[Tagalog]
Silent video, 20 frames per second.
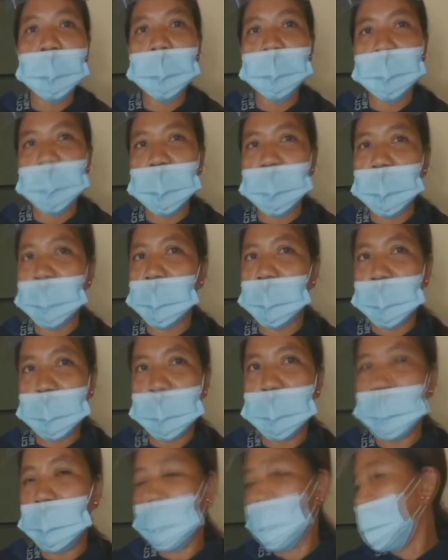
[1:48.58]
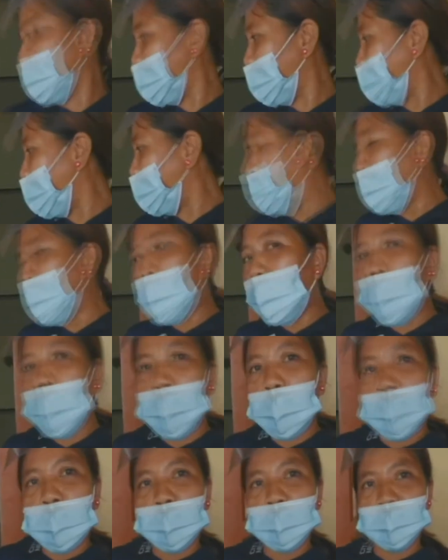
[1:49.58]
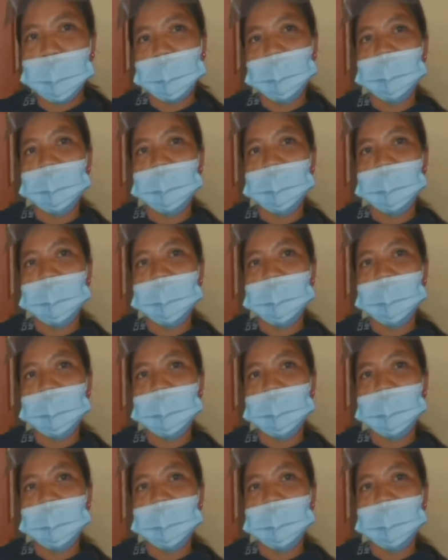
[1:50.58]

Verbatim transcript: ang si, si Mama Bolo.